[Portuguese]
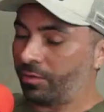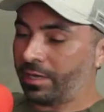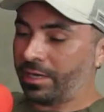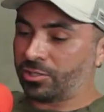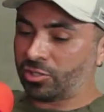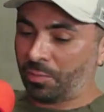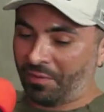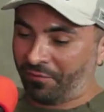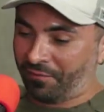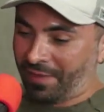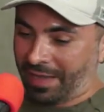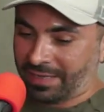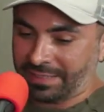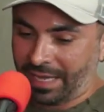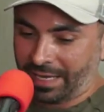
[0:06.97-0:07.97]
queria, só para
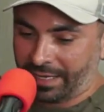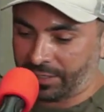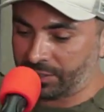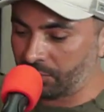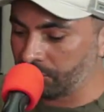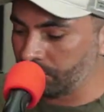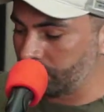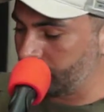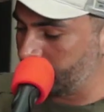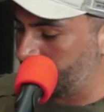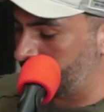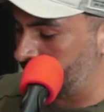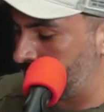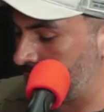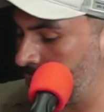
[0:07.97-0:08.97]
finalizar a questão do,
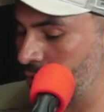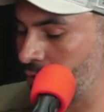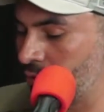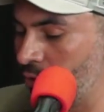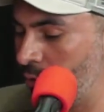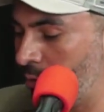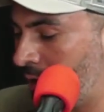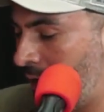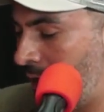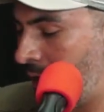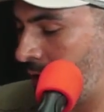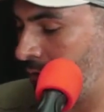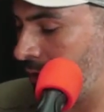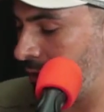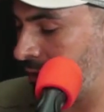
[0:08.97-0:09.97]
do, dos corpos
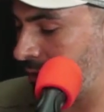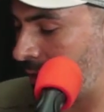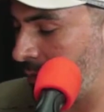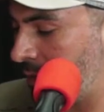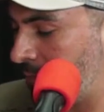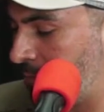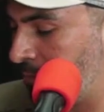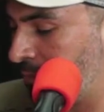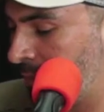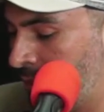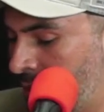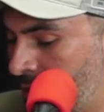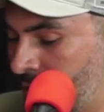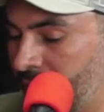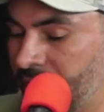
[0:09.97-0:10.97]
lá, eu queria saber,
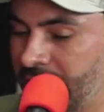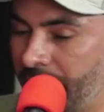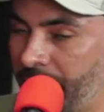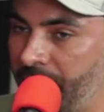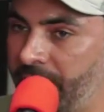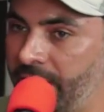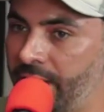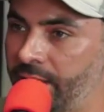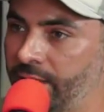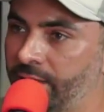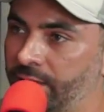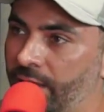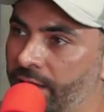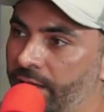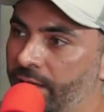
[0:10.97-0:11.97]
queria
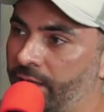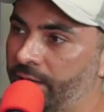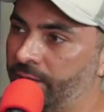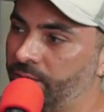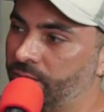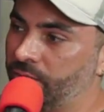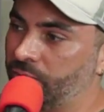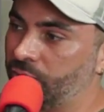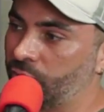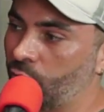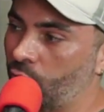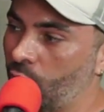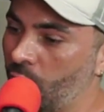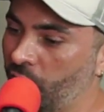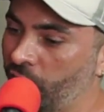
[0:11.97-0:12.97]
saber é,
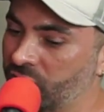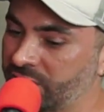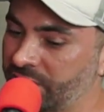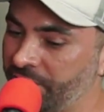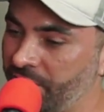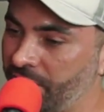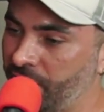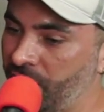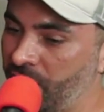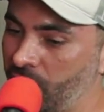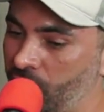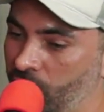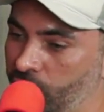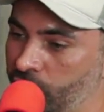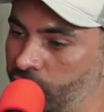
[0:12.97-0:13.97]
como você
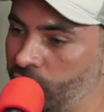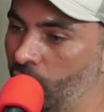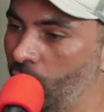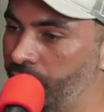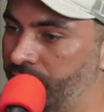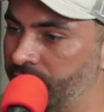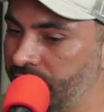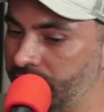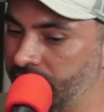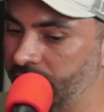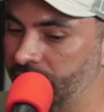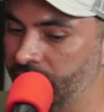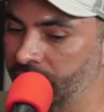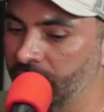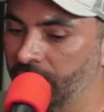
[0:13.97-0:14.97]
viveu os dois,
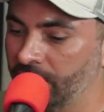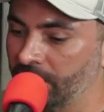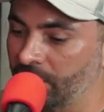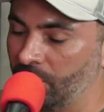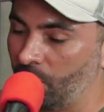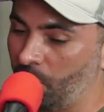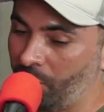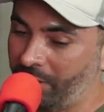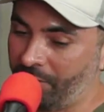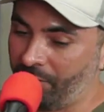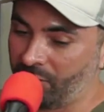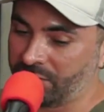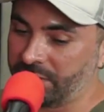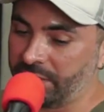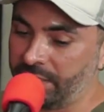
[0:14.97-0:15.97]
porque
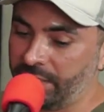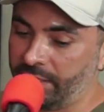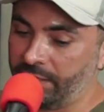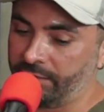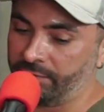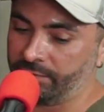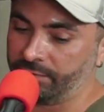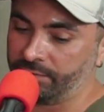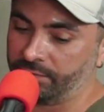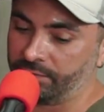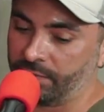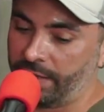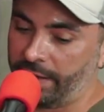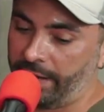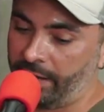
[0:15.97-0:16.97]
você
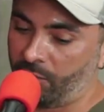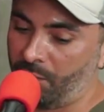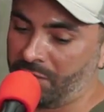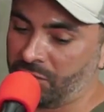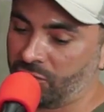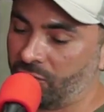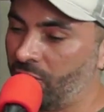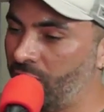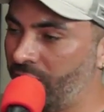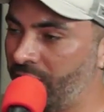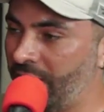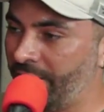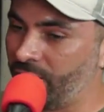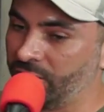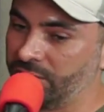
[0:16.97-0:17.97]
é, começou a
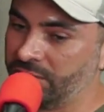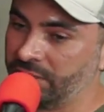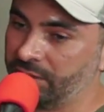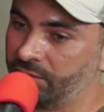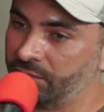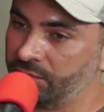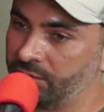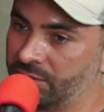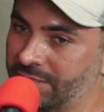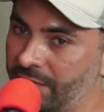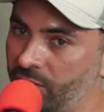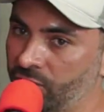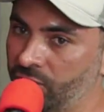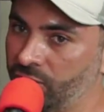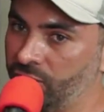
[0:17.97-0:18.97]
coreografar quando você
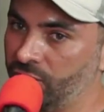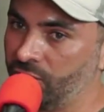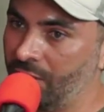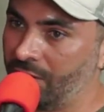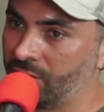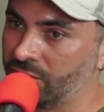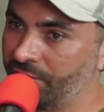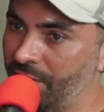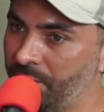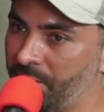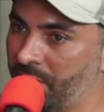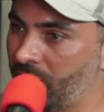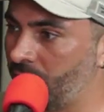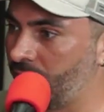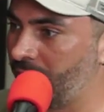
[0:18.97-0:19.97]
saiu do, do Garoto Safado
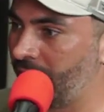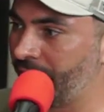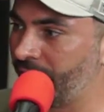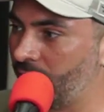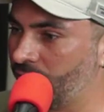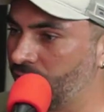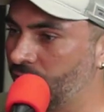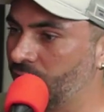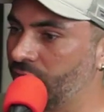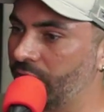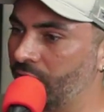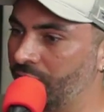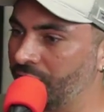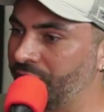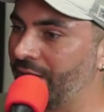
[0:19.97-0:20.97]
para coreografar o
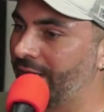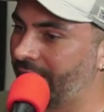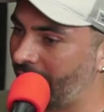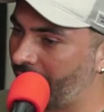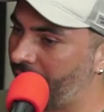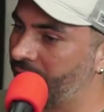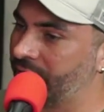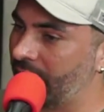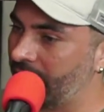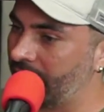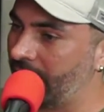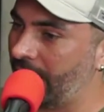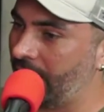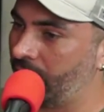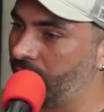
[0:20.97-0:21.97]
Solteirão e já estava já
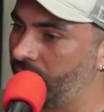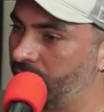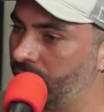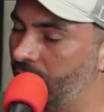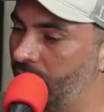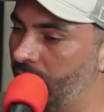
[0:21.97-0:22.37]
lá o,